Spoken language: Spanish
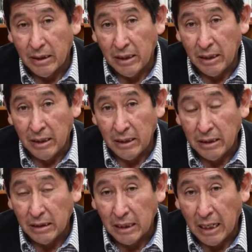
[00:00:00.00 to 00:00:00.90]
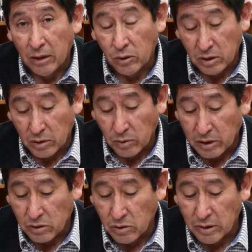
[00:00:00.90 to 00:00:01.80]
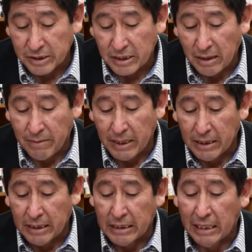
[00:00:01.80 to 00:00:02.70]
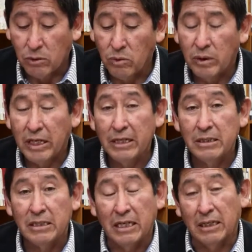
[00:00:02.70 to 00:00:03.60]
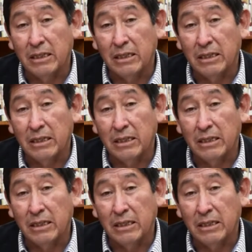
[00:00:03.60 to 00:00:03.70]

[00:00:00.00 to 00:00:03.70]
Y a continuación estaba eh, Hatun Cancha,